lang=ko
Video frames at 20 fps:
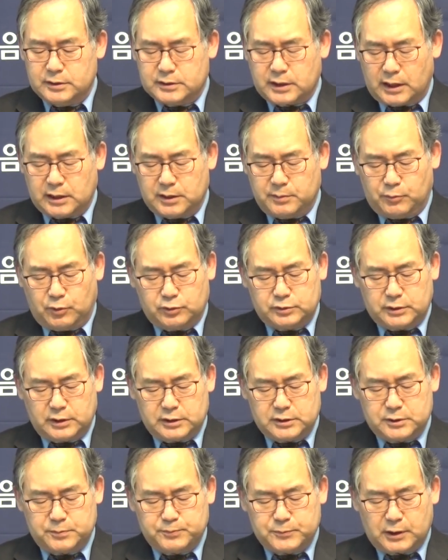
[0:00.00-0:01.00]
자기 몫의
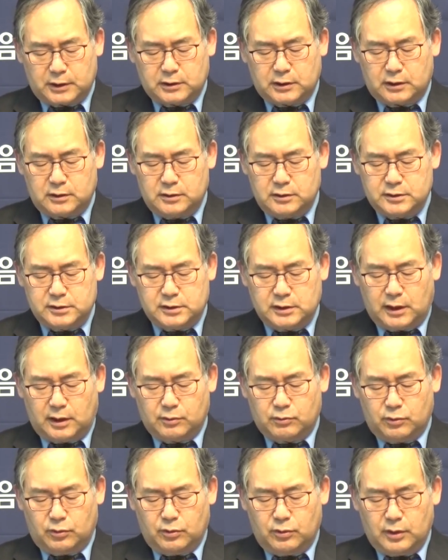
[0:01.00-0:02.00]
십자가를
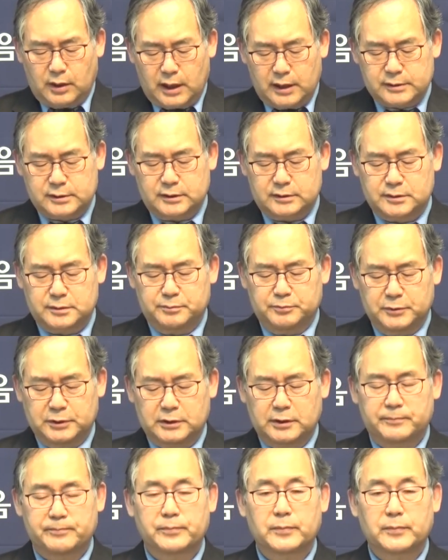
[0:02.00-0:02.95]
지라고 하셨습니다.